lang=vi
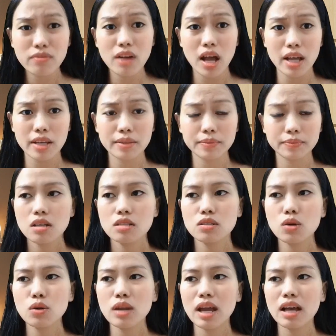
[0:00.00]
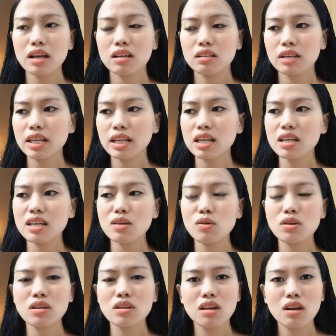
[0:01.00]
vậy rồi là anh ấy nghĩ
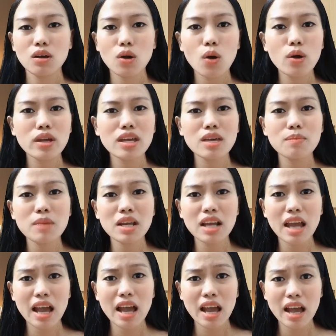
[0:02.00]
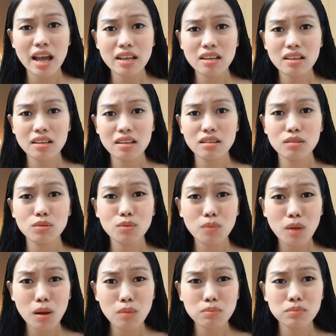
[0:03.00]
ôi cô ấy nghĩ mình là ai
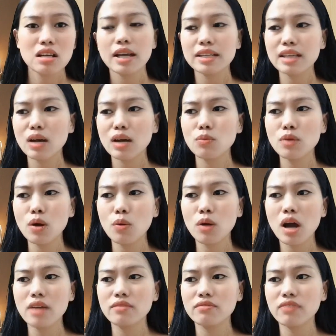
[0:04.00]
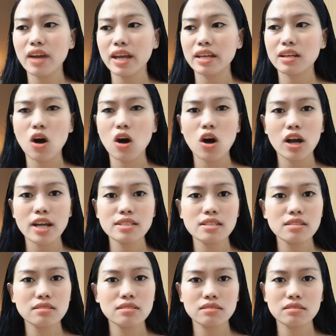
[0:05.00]
đúng không anh ta cũng đâu cần phải có cái
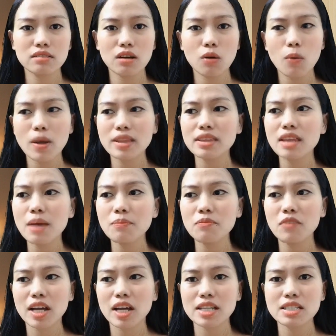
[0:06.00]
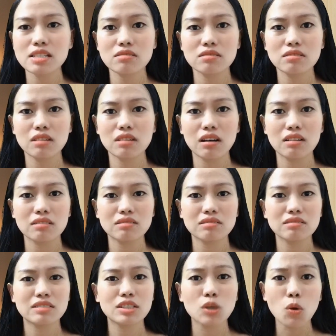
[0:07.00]
sự quan tâm và cái sự
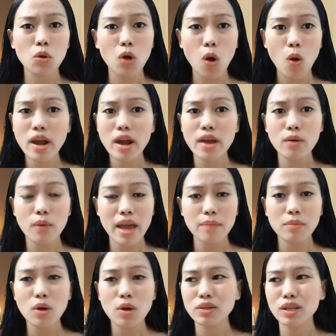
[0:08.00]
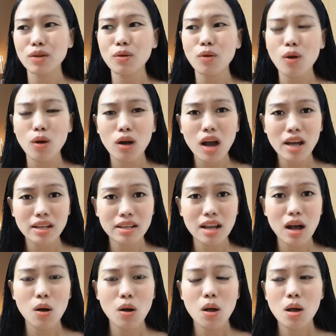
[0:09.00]
ờ, chiếu cố đấy của em đâu người ta đâu có cần đâu